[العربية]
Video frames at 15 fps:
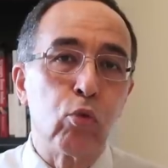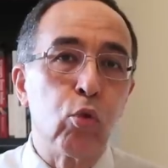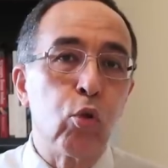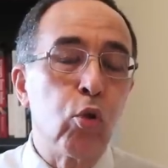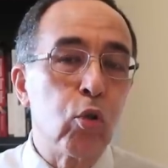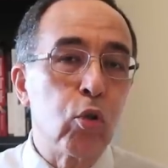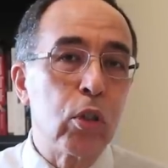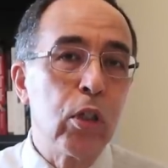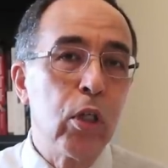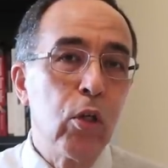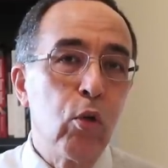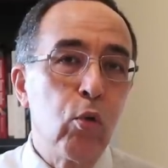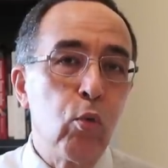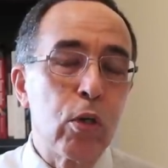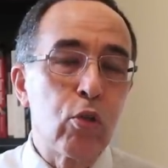طرق
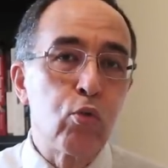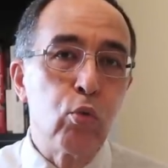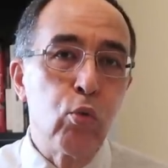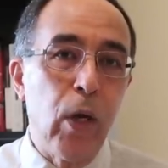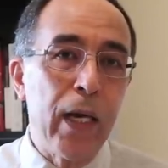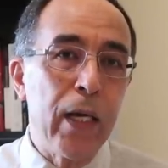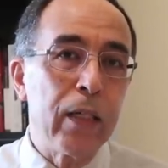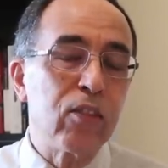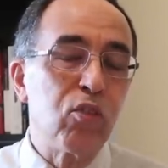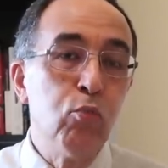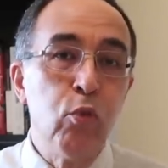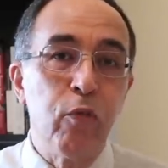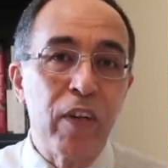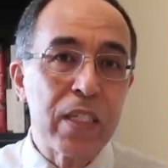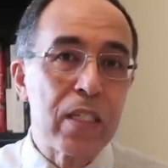وشروحات
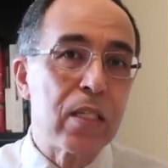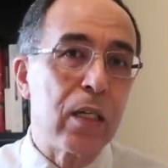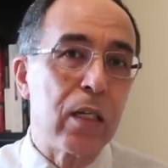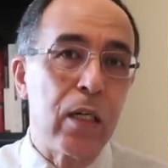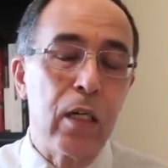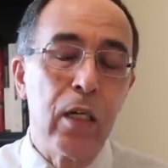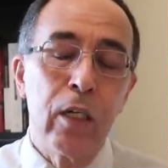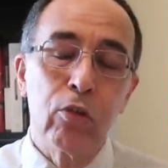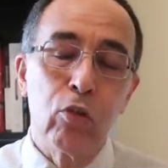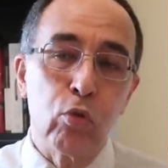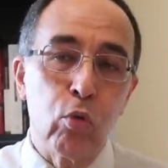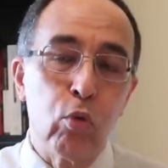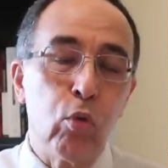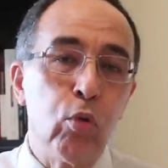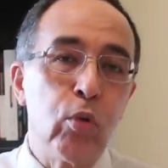مفصلة
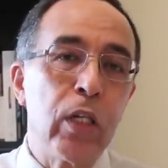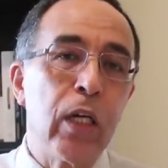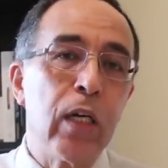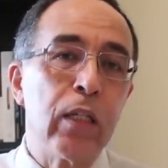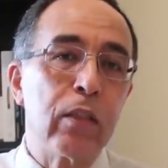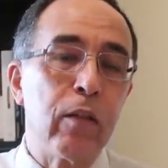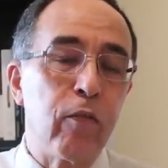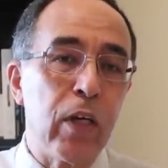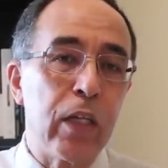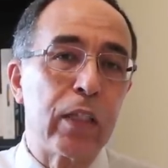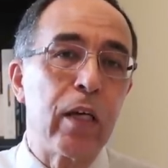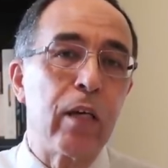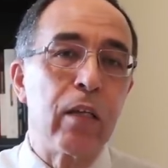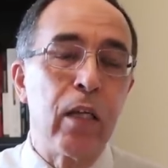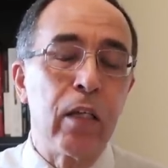تدخل هنا تفعل
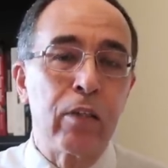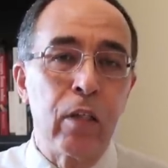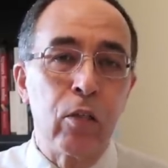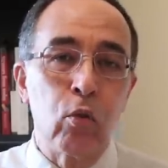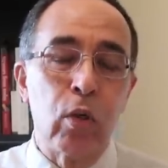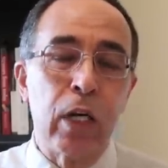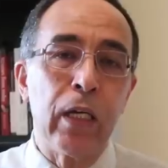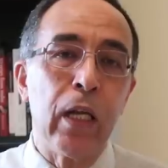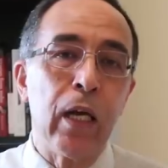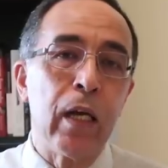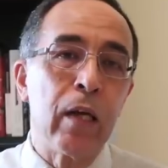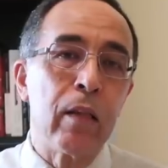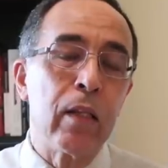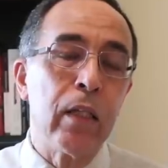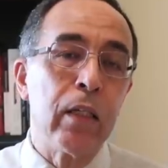كذا تنقر على
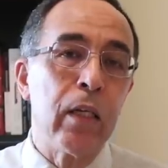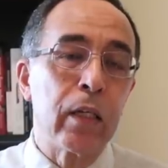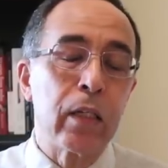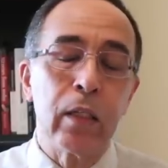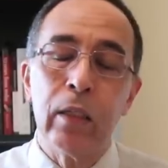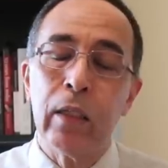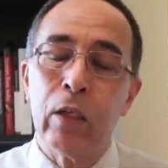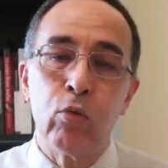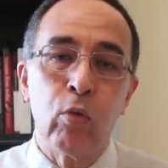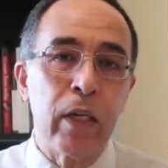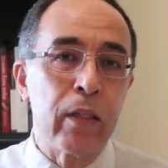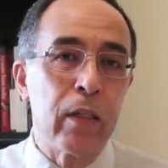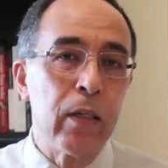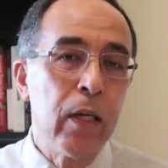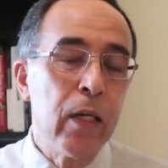هذا إلى آخره لأن
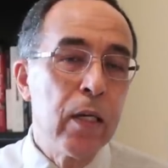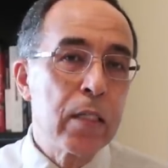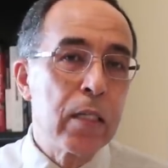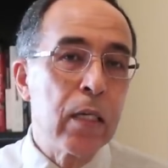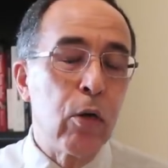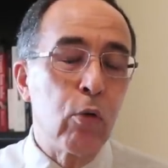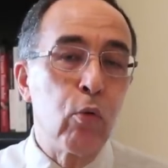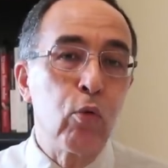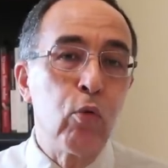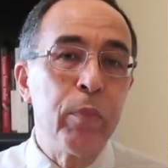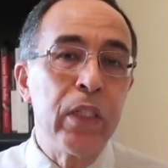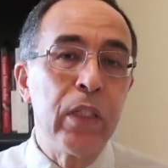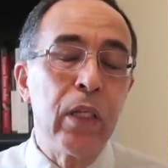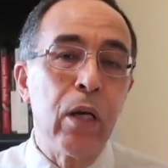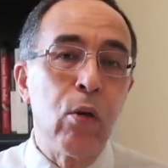هذا سيأخذ
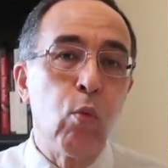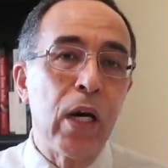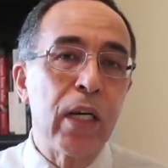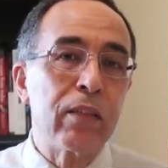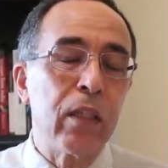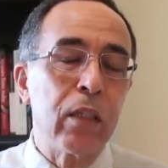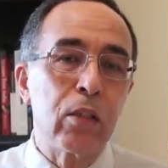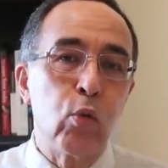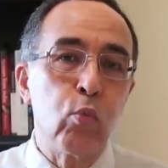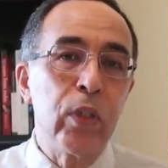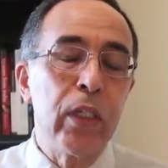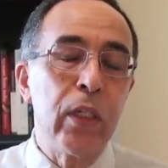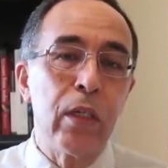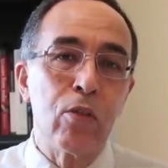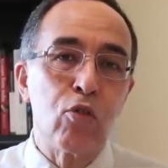منا وقتا
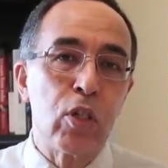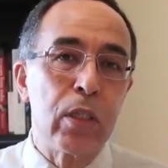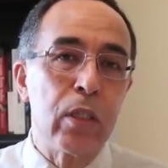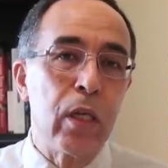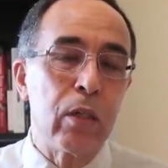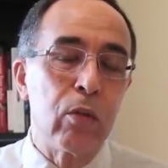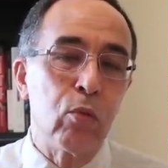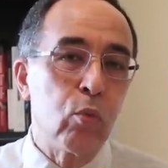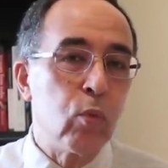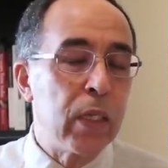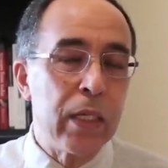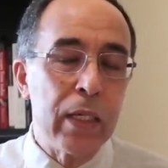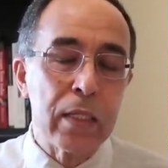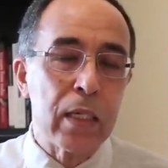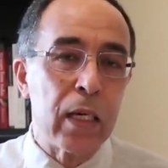طويلا جدا
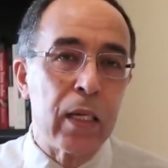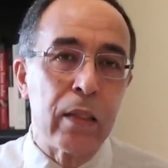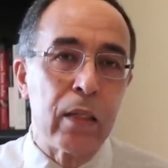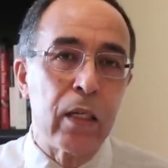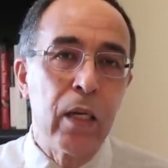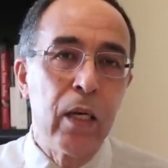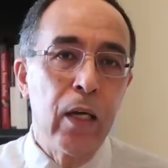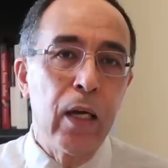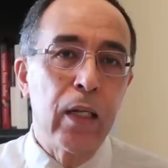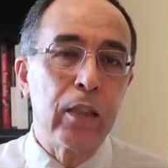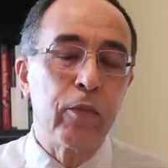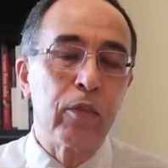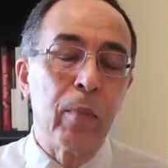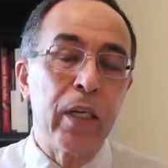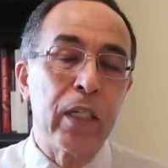وليس هذا
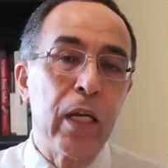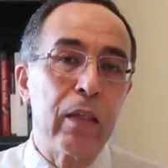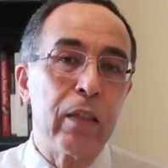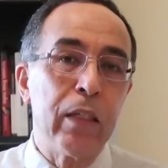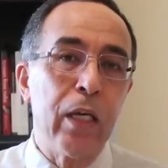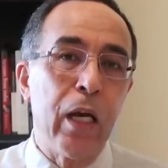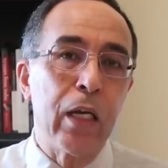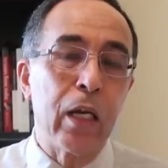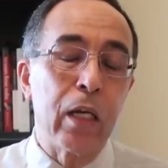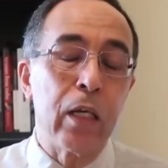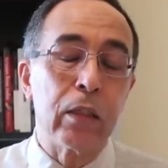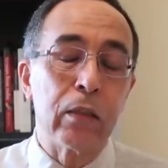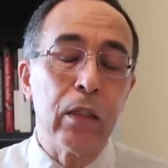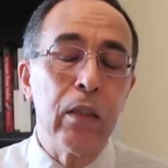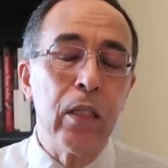هدف طبعا هذه
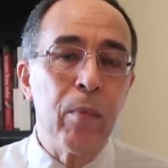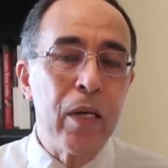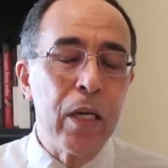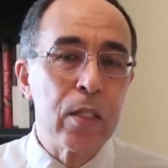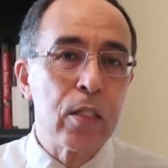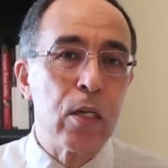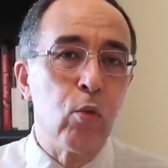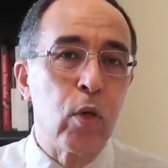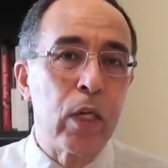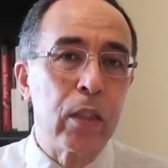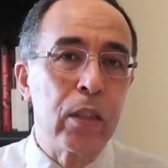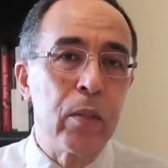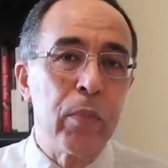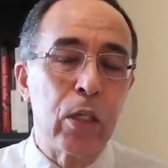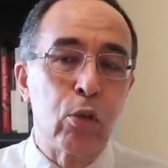الحلقات إنما
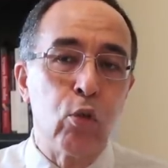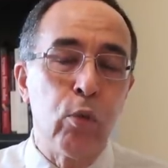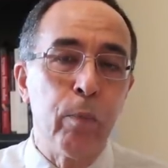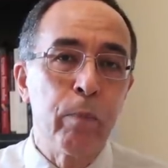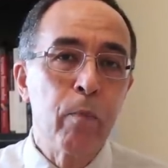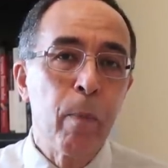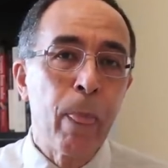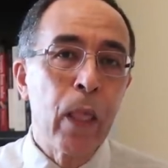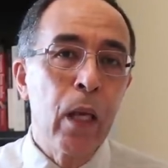سأقدم لكم